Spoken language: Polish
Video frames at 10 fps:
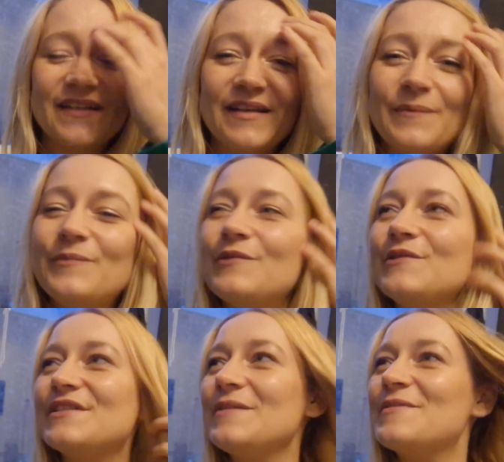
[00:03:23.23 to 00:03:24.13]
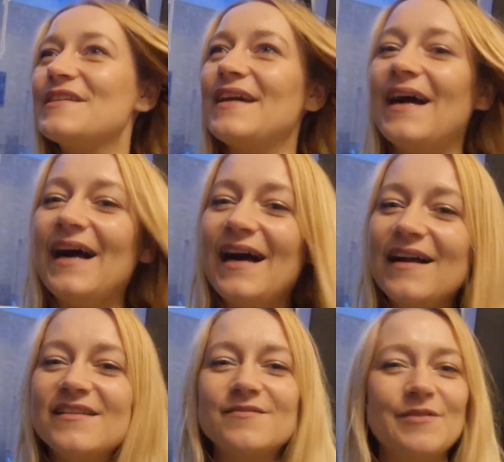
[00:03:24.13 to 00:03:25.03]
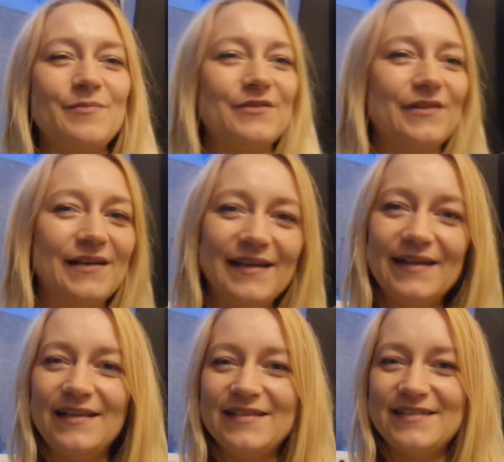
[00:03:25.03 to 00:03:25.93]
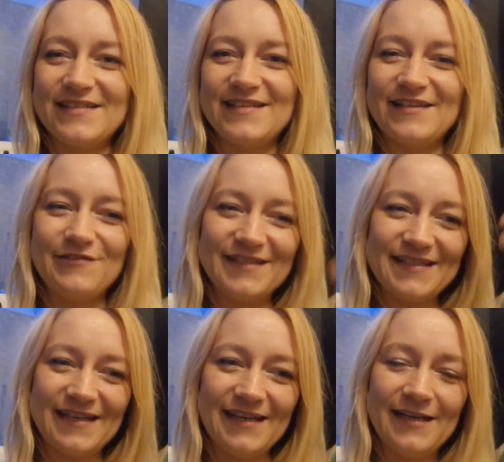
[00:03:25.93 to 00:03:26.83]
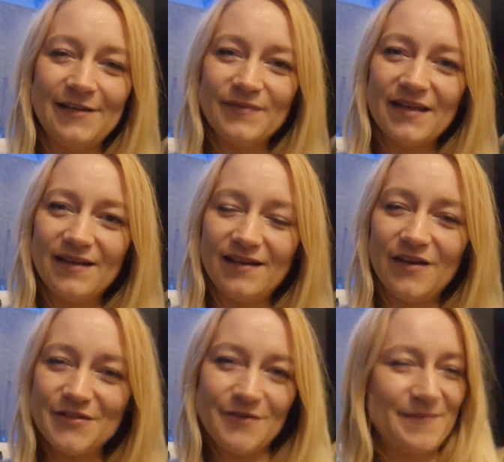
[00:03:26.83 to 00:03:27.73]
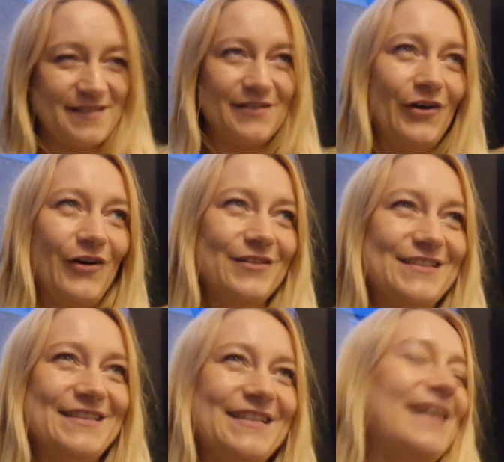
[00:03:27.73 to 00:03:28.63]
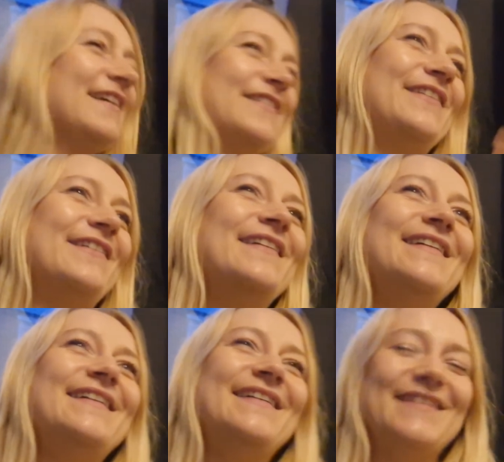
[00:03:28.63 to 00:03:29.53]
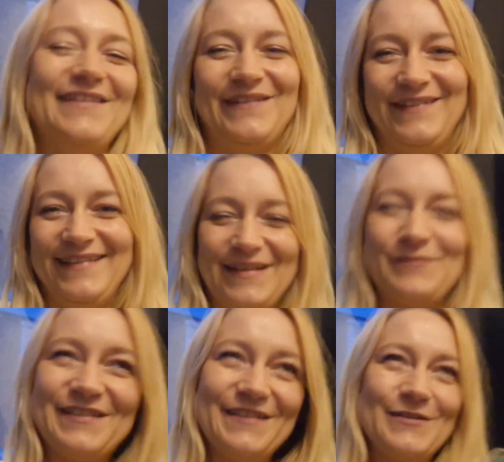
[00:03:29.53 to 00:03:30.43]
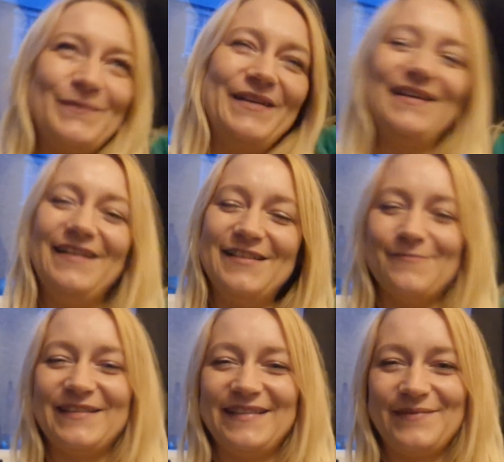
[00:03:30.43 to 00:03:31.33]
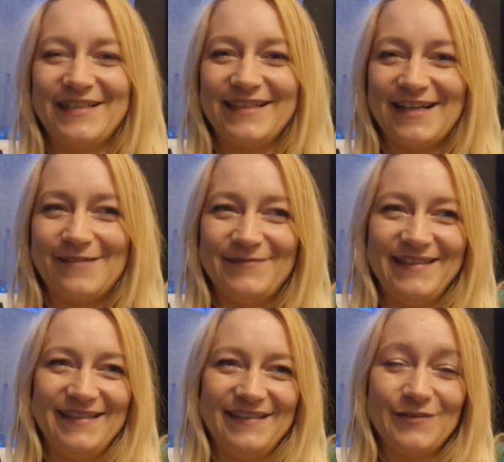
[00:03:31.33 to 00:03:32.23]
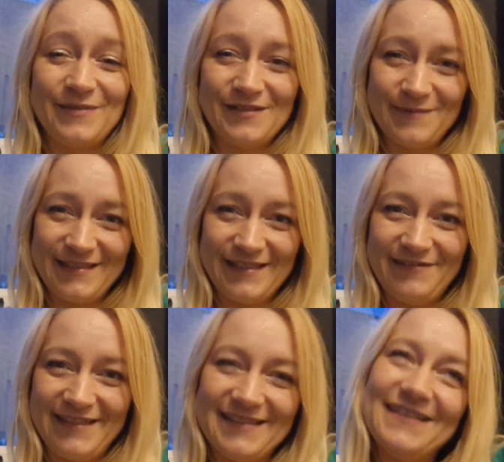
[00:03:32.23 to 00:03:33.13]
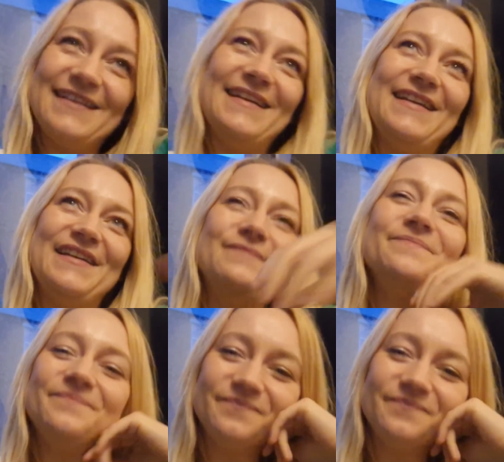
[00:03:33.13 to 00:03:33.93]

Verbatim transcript: Y, później przyjechaliśmy po kolei, zaczęły się E, osoby schodzić. No, no i później robiliśmy te makramy, robiliśmy te kwietniki.